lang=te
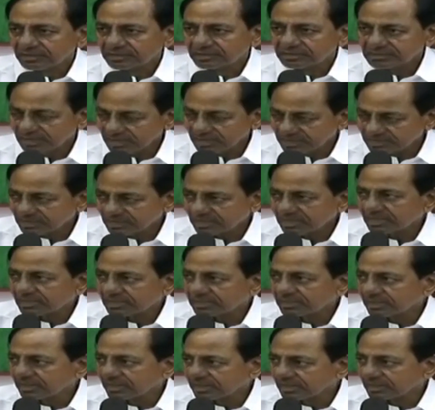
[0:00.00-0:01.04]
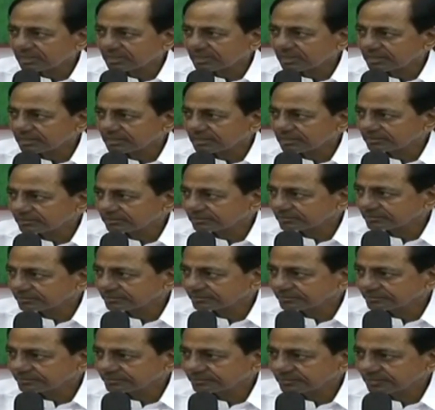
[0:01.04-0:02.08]
చాలా చక్కటి నగరంగా
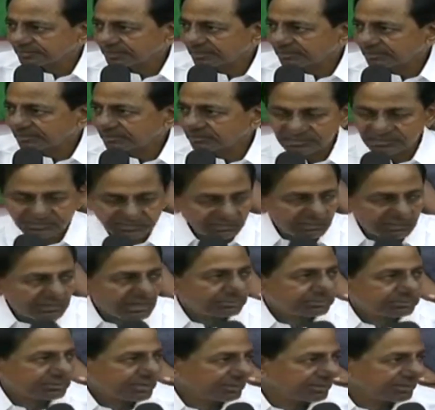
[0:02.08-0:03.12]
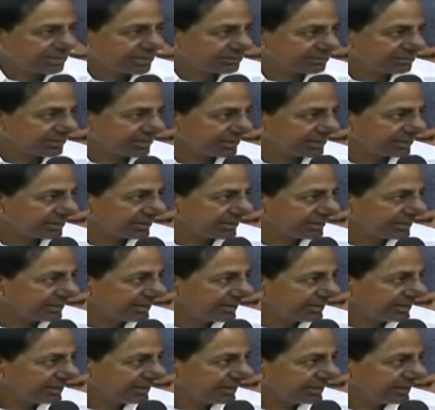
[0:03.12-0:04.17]
విశ్వవ్యాప్తమైనటువంటి
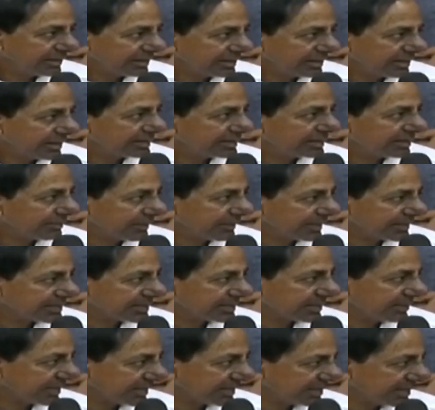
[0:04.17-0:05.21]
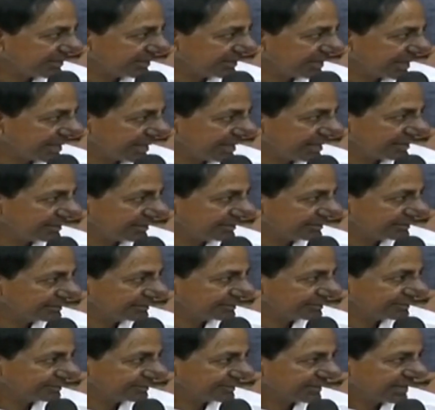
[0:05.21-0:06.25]
కీర్తి ప్రతిష్ట వచ్చే విధంగా
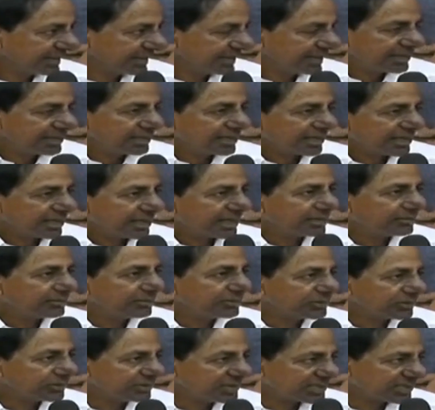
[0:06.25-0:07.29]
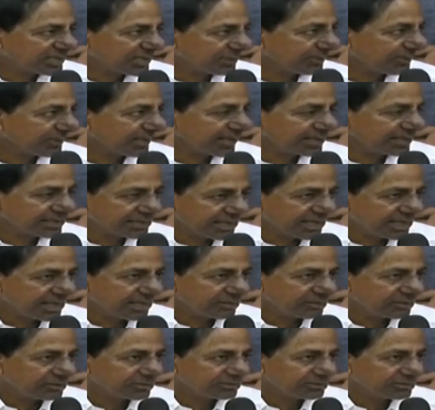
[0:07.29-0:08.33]
నగరాన్ని ముందుకు తీసుకొని పోయే
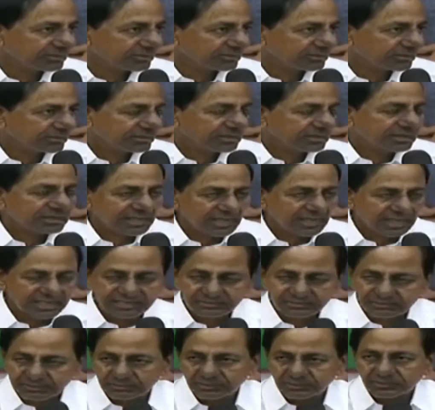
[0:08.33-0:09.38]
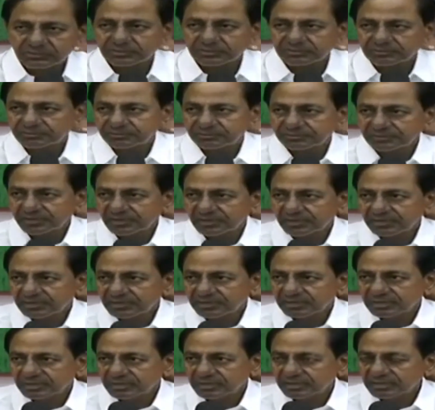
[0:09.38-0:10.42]
ఎజెండాను టీఆర్ఎస్ ప్రభుత్వం
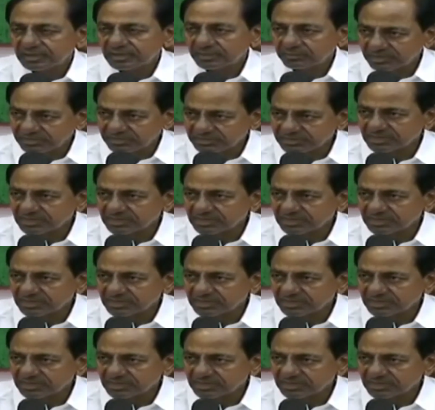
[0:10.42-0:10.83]
అమలు